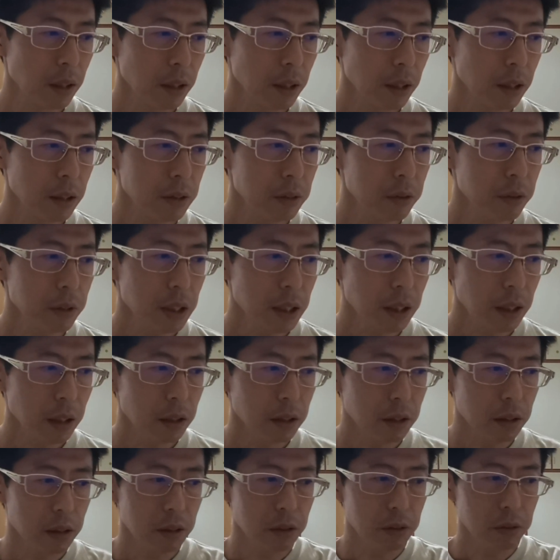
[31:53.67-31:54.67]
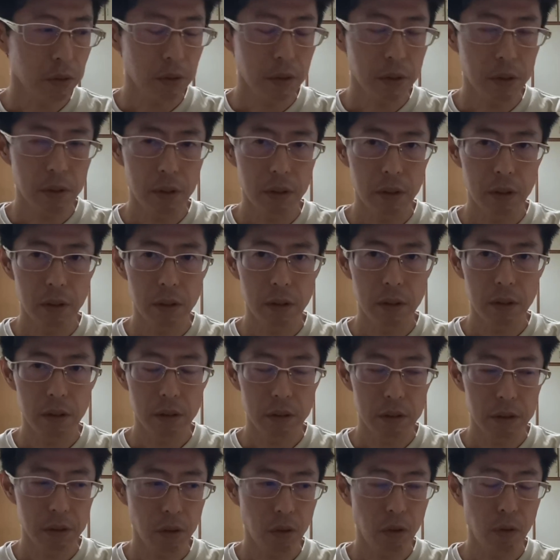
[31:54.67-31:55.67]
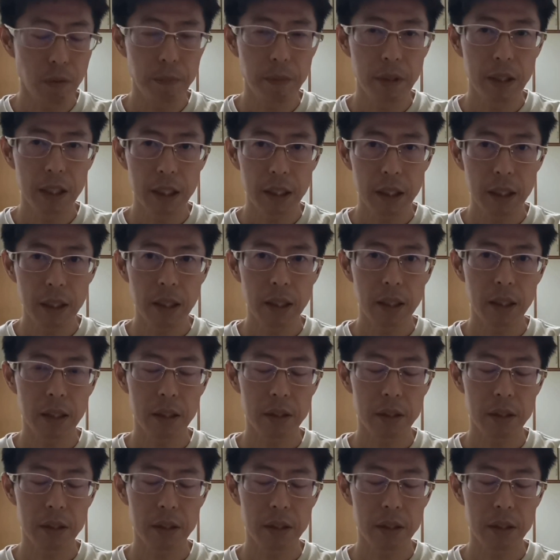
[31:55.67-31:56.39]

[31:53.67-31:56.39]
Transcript: らそれはちょうどコンビニに